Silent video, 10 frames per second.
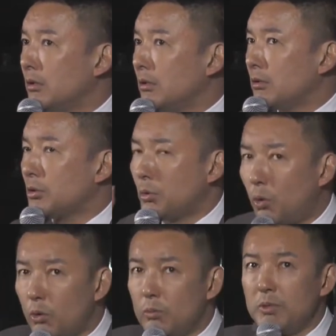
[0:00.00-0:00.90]
その公
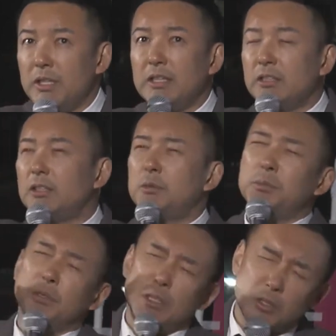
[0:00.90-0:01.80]
務
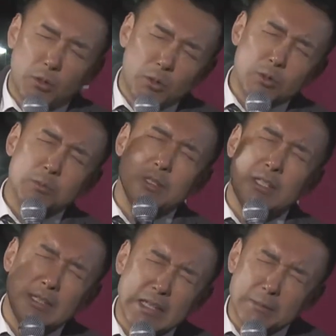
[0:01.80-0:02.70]

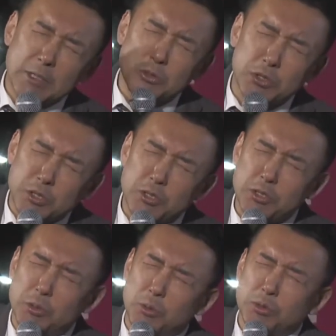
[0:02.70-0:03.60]
員並みの給
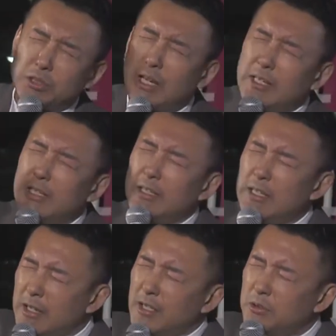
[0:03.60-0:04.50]
料を手に入
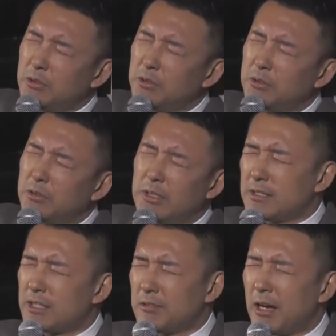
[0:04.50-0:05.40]
れる、いや
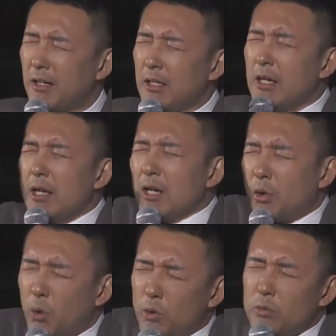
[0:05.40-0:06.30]
違うな、
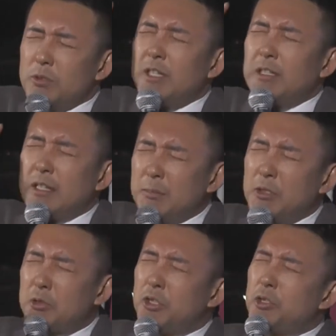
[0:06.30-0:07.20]
公務員並み
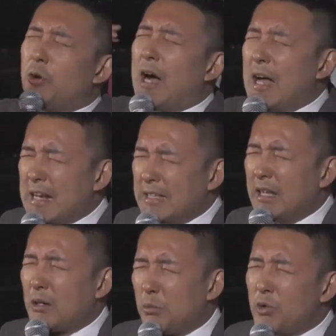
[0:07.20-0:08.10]
の給料あなた
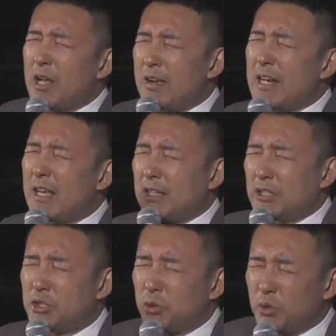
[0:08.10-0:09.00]
がもらえない、
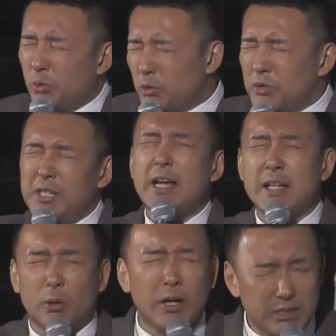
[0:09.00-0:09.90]
この世界
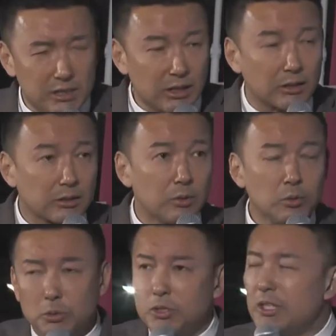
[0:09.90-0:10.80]
がおかしいんだ、こ
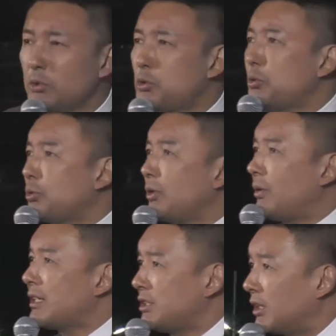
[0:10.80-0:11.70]
の国の状況がお
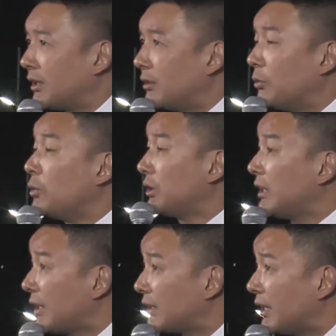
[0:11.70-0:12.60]
かしいんだって思ってい
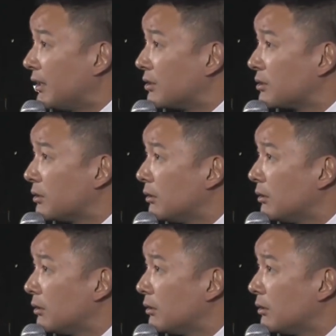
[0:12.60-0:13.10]
ただきたいんです。